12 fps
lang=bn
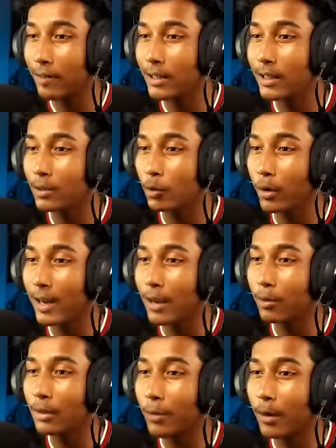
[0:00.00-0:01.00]
আমি এদিকে সোজা
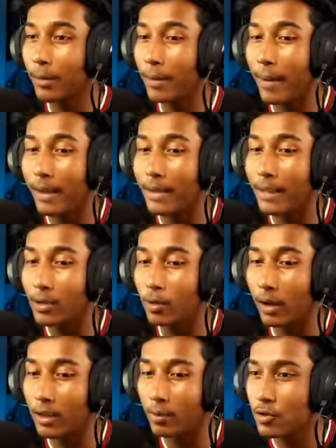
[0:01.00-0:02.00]
যাবো তারপর আবার ব্যাক গিয়ারে
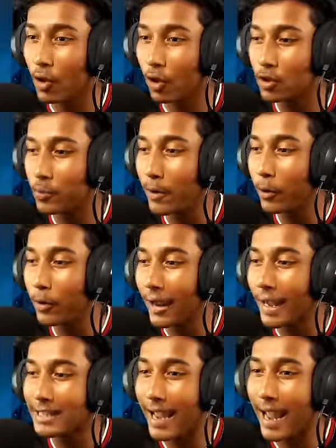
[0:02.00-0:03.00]
চলে আসবো চলো স্পিড উঠে
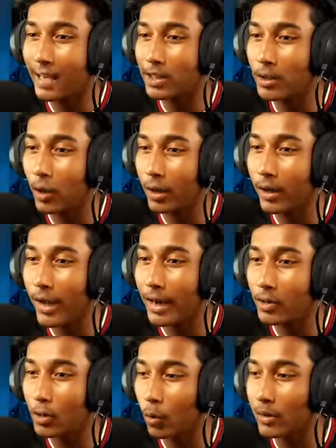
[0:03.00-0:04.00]
গেছে একশো
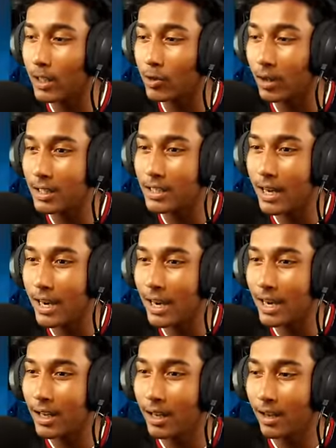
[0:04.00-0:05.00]
দেড়শো উঠতে চলেছে
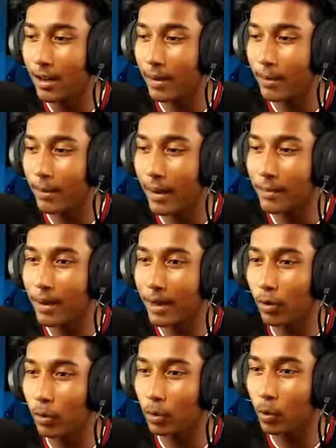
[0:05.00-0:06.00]
ভাই আমি জানি
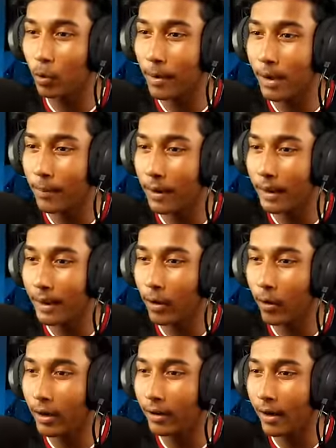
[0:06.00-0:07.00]
না কত উঠবে বাট এখানে
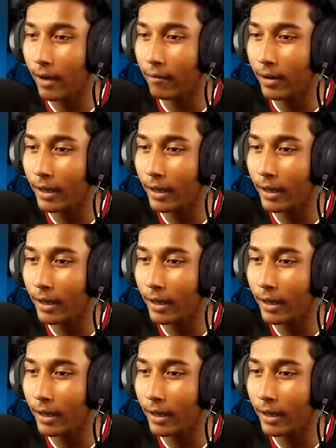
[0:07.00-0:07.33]
অনেক ট্রাফিক